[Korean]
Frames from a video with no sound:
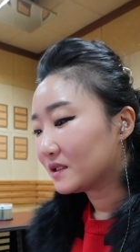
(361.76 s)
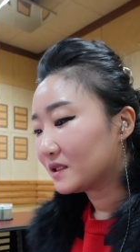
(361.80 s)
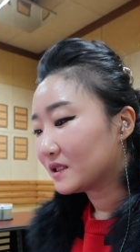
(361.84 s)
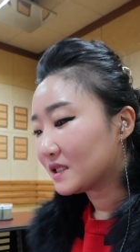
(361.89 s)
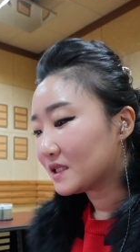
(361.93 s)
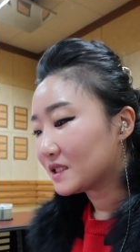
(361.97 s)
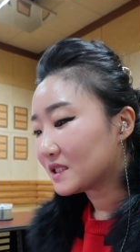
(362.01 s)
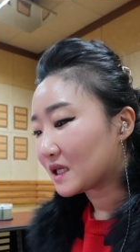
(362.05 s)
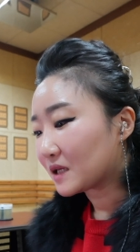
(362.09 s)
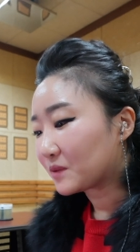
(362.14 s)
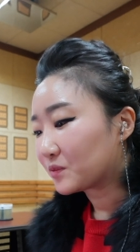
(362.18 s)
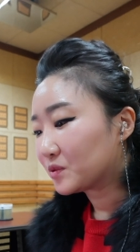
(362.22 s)

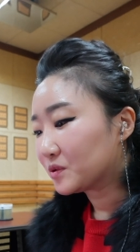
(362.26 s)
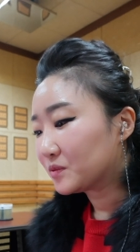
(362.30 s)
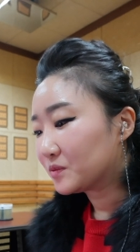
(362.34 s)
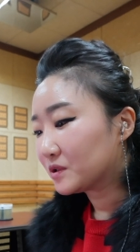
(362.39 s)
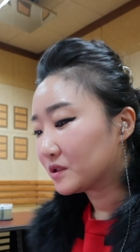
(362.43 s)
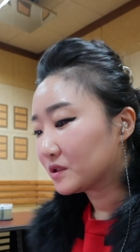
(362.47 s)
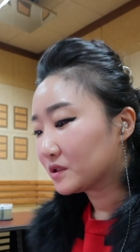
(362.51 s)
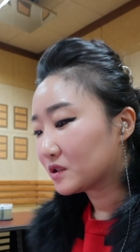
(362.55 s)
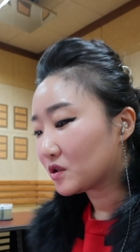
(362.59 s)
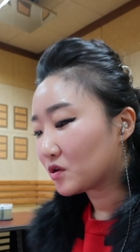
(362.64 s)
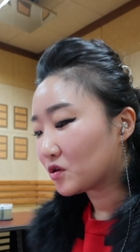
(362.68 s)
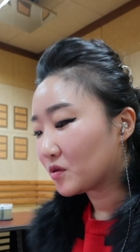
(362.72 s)
이
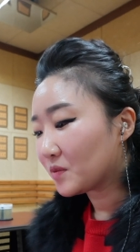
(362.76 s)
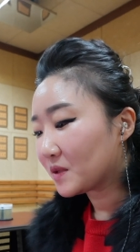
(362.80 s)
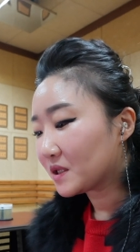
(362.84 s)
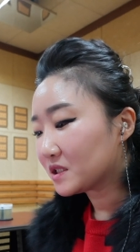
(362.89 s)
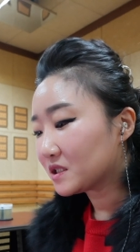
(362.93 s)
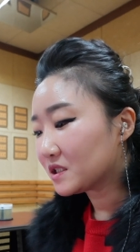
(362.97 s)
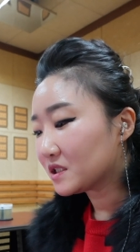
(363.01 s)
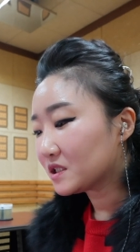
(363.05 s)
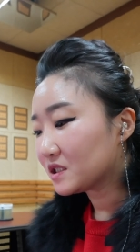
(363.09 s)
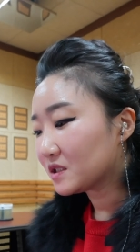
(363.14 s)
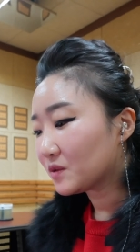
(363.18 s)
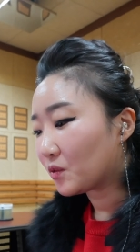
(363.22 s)
작품은
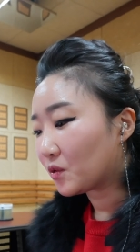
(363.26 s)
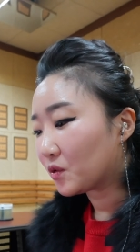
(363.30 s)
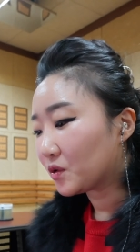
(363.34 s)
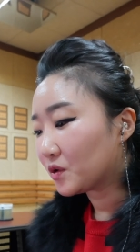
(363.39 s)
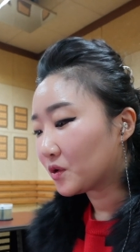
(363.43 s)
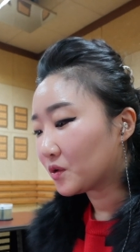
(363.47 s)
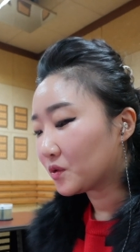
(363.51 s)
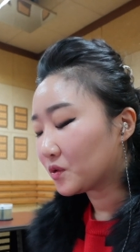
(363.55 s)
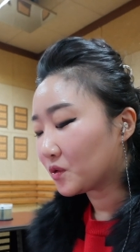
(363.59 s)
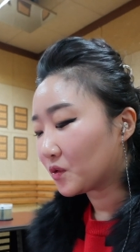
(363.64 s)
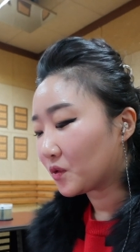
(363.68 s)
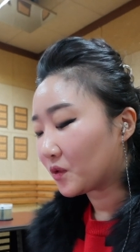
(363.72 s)

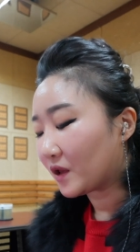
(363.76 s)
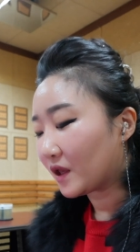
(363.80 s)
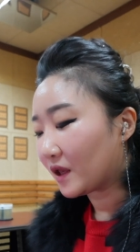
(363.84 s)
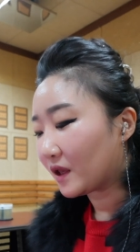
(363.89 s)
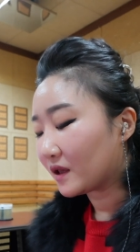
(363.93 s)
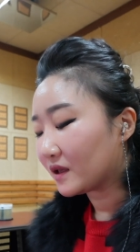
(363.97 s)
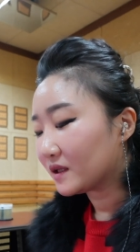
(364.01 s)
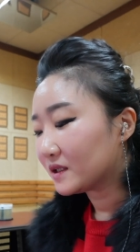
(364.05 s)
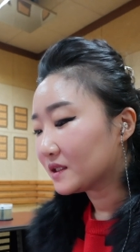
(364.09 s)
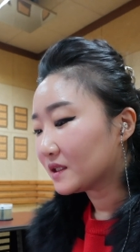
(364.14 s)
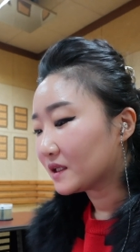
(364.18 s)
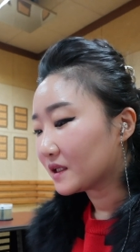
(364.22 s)
1975년도에
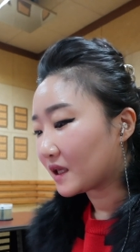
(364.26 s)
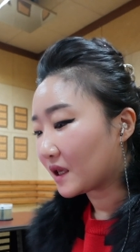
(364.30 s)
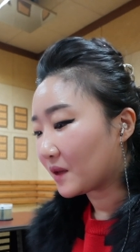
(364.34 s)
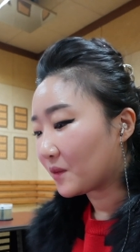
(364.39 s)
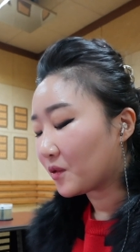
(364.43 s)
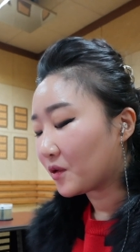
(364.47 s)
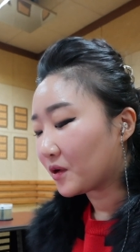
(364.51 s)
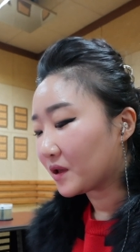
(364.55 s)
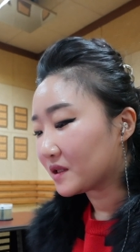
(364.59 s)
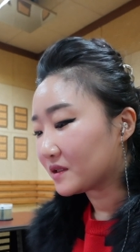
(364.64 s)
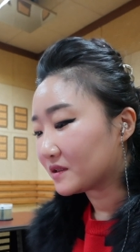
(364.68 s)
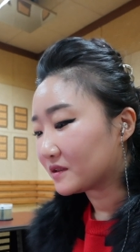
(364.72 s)

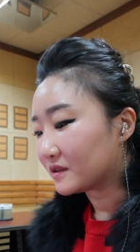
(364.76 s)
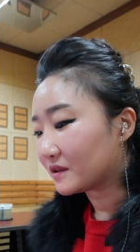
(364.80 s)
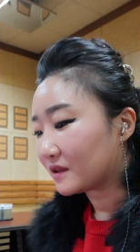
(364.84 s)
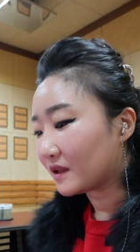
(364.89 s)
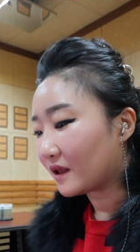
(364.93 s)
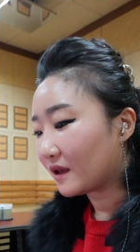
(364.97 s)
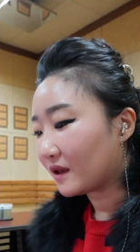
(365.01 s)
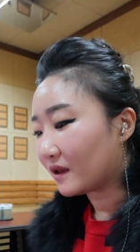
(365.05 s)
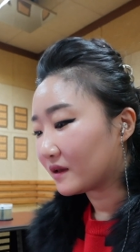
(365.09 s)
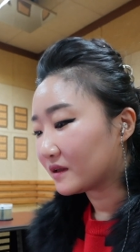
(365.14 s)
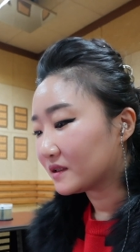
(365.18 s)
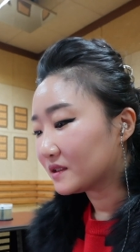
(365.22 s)

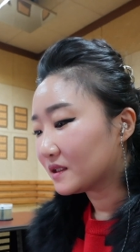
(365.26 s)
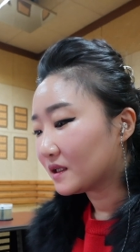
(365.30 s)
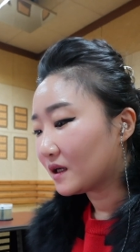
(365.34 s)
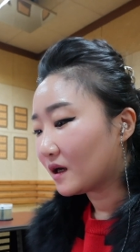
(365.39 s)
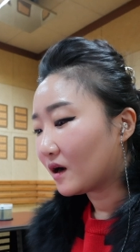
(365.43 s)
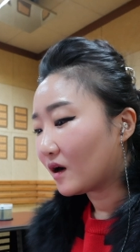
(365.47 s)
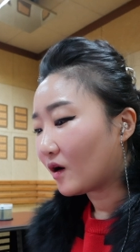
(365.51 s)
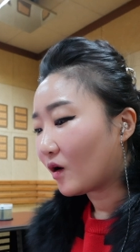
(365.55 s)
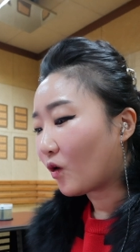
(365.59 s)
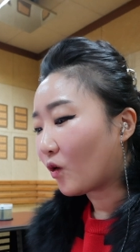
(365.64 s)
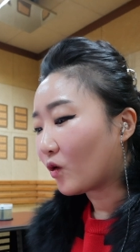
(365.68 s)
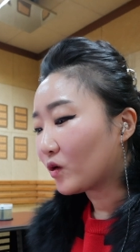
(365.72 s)
개봉했는데
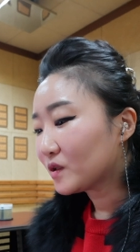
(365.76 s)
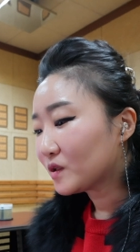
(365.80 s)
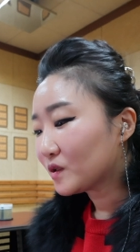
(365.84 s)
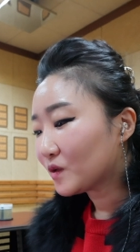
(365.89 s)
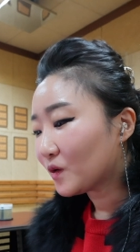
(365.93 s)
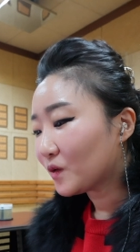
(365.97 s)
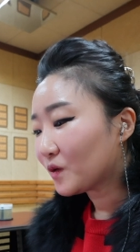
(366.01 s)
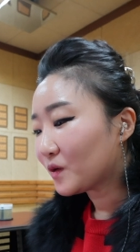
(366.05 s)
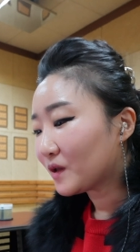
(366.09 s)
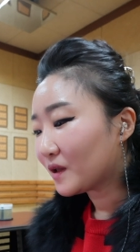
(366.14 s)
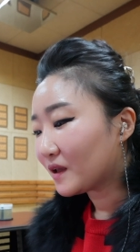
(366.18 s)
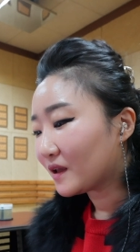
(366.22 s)

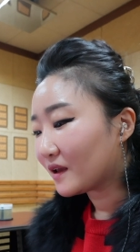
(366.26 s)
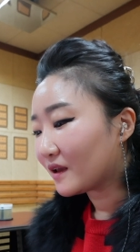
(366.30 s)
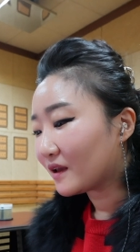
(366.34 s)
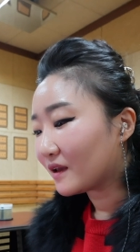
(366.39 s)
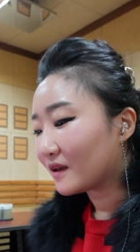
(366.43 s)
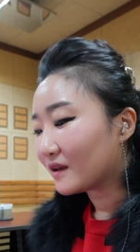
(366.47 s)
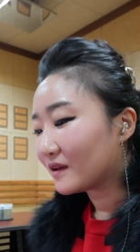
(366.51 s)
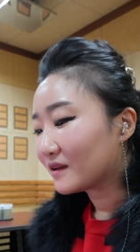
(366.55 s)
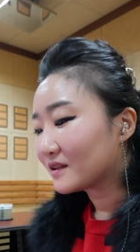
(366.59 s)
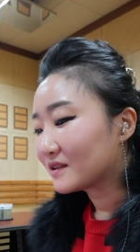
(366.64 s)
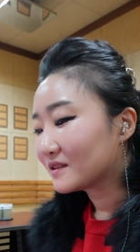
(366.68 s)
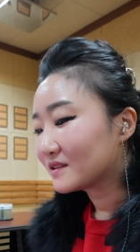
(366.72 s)

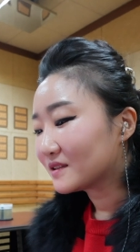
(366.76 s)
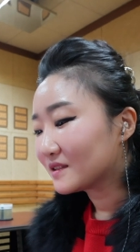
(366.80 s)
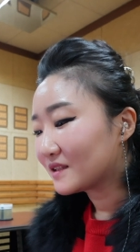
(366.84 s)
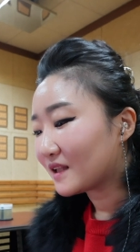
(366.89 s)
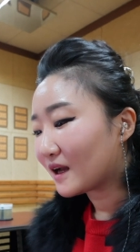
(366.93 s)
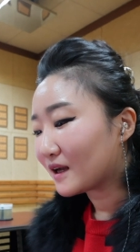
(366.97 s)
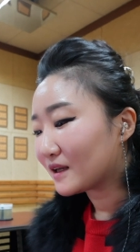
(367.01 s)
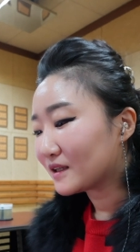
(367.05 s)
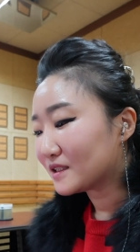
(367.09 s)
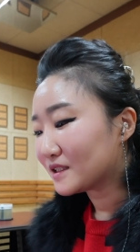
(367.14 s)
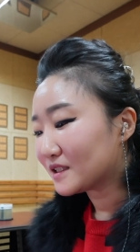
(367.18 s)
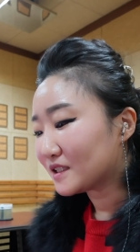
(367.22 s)
어떻게 그
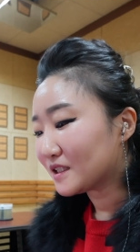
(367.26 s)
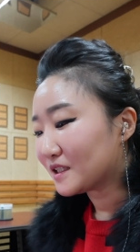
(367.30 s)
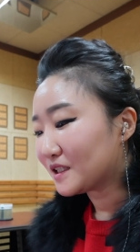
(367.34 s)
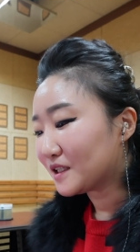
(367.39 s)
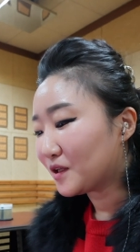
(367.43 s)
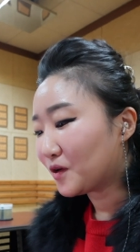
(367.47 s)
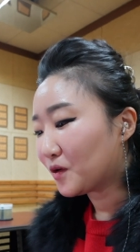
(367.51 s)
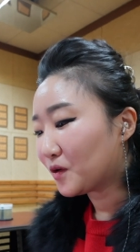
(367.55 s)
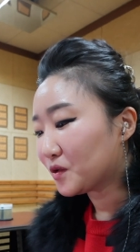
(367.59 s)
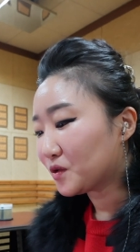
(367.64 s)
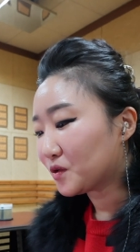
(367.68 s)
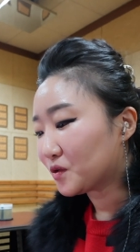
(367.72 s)
당시
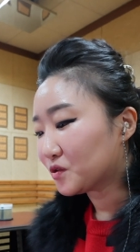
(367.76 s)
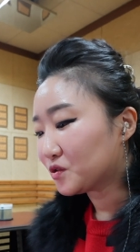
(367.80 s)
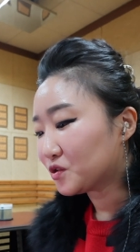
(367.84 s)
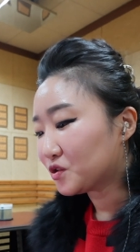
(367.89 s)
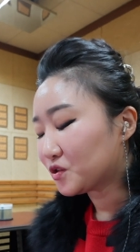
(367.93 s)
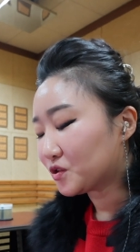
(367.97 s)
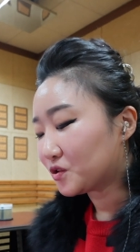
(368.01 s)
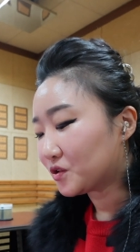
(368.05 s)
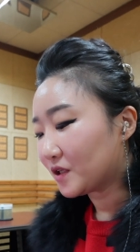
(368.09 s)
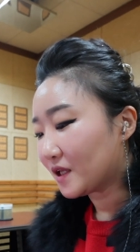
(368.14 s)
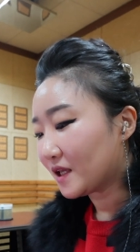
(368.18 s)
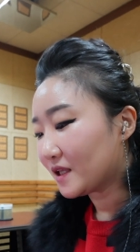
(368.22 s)
이런
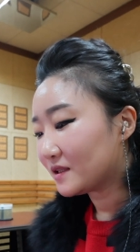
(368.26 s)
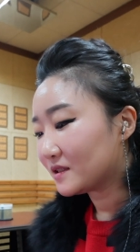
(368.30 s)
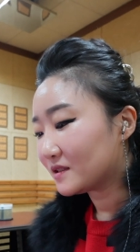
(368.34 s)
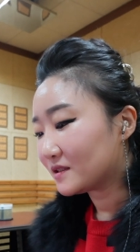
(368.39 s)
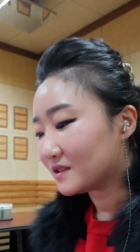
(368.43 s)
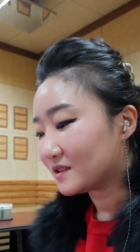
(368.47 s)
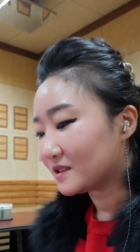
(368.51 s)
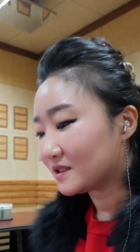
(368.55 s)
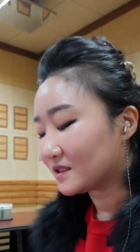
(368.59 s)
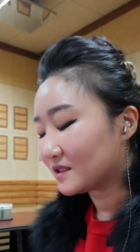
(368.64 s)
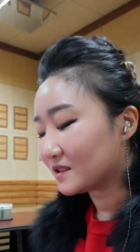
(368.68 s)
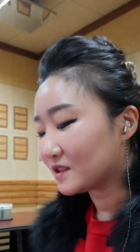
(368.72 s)
연출을
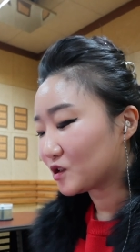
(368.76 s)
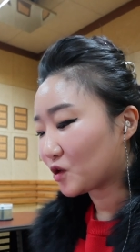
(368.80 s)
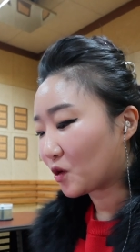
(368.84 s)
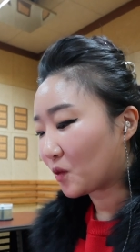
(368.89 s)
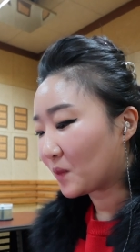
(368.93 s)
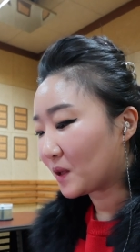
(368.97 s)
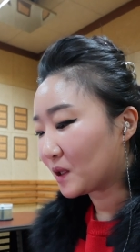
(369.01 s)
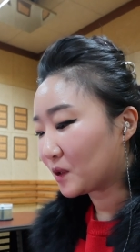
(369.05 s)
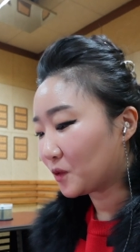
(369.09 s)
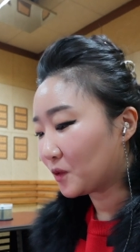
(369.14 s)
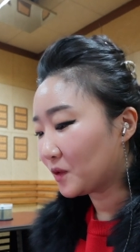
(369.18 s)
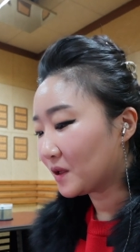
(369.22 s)
했는지
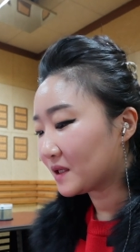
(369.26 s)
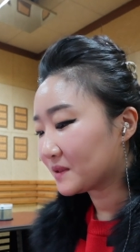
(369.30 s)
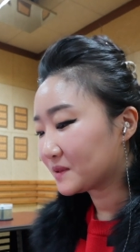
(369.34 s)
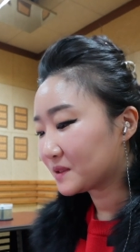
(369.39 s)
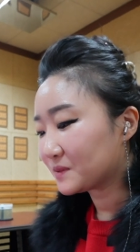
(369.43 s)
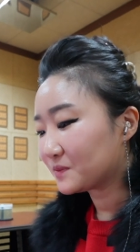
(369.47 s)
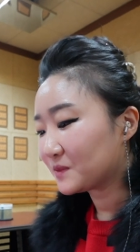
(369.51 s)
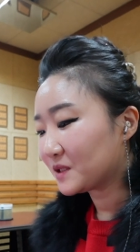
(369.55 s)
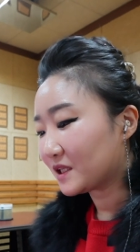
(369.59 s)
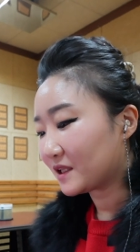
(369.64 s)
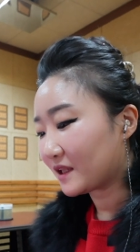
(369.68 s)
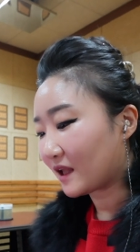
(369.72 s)
정말
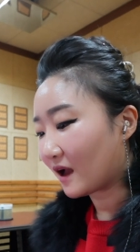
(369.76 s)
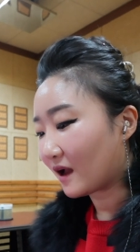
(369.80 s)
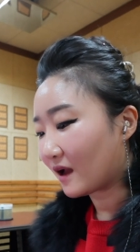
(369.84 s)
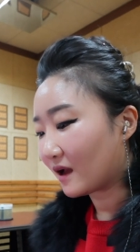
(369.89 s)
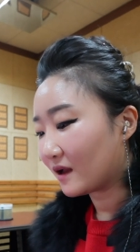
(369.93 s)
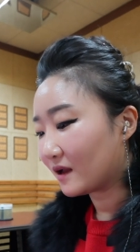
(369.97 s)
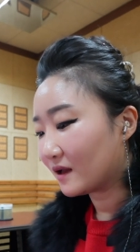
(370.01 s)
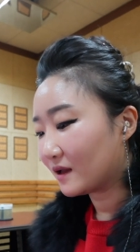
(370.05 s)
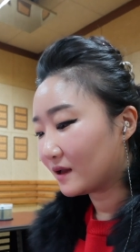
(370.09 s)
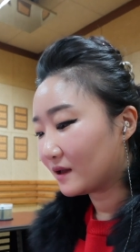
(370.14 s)
놀랐습니다.